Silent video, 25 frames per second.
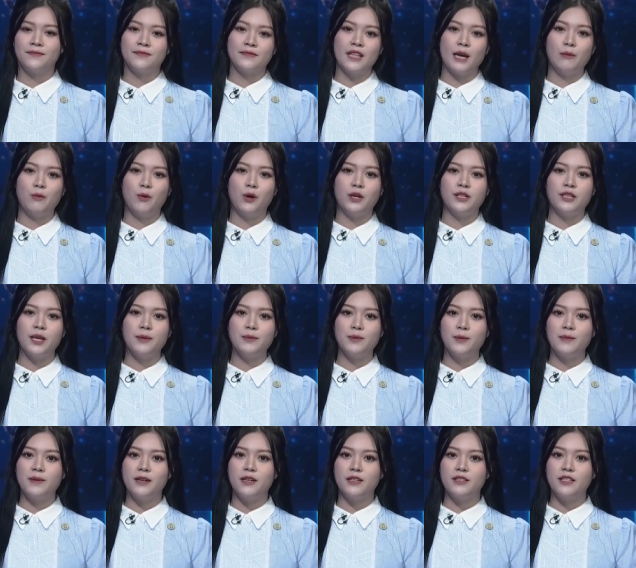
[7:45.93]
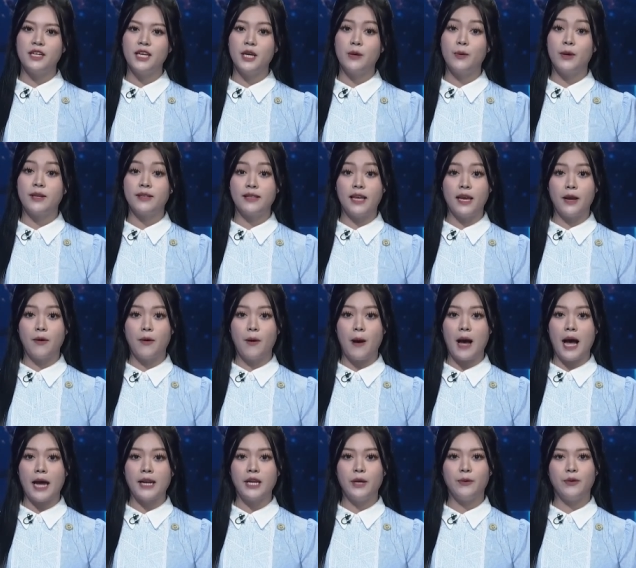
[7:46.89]
Tại buổi tiếp xúc cử tri, huyện Tây
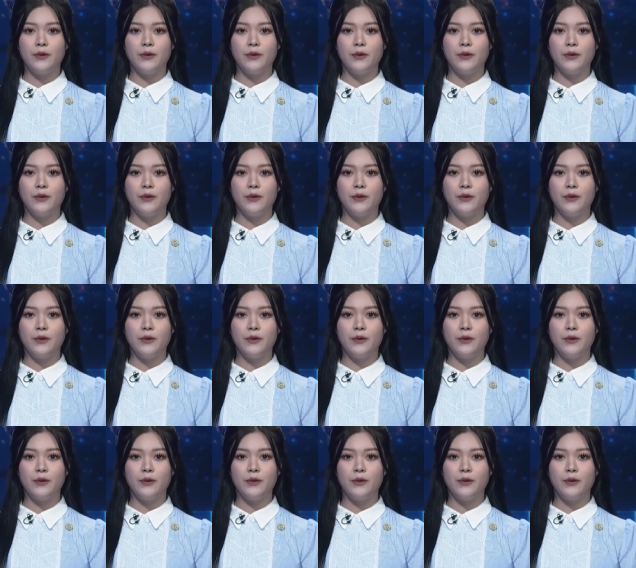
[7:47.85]
Hòa nêu